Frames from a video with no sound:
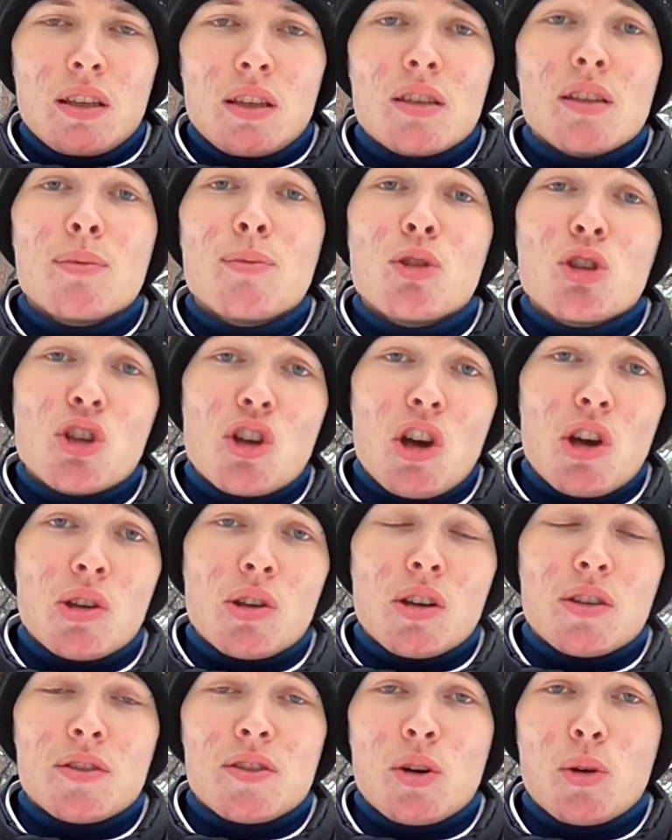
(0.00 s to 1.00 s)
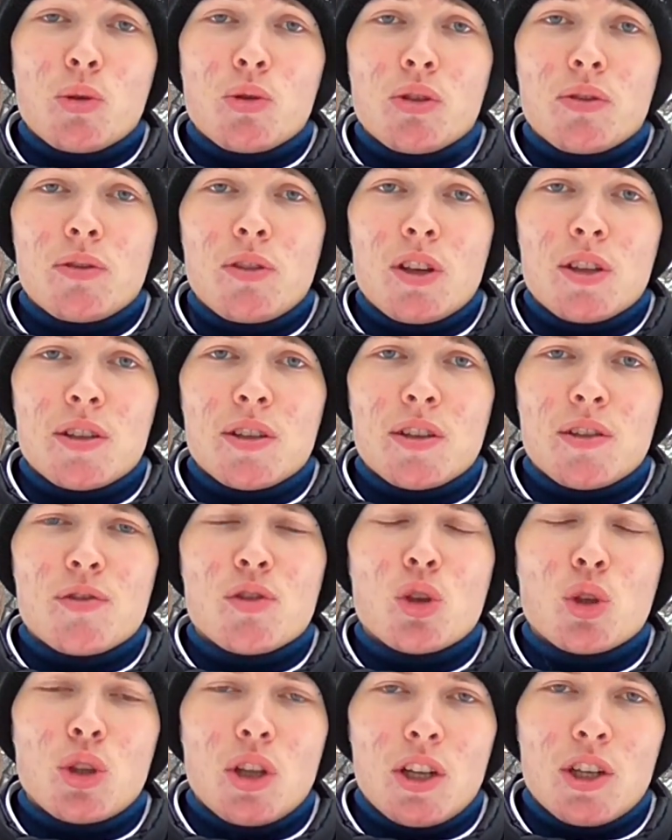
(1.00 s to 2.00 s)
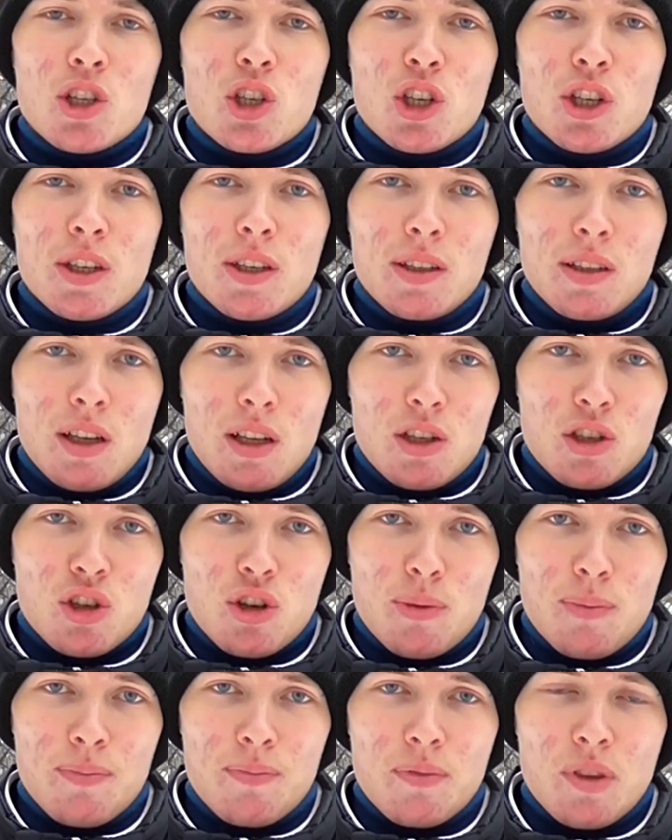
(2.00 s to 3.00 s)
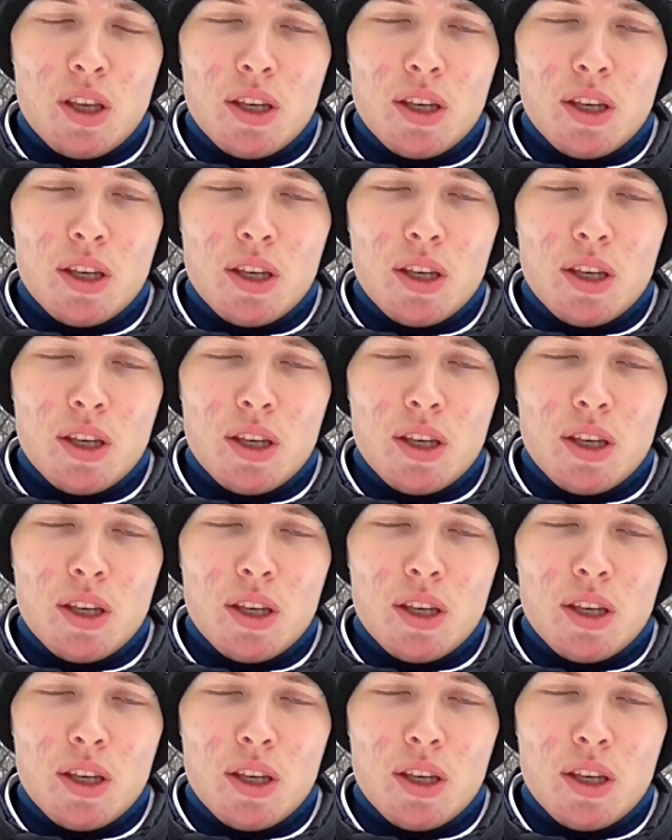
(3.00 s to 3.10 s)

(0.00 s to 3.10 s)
не замечают, как заходят в лес все дальше и дальше,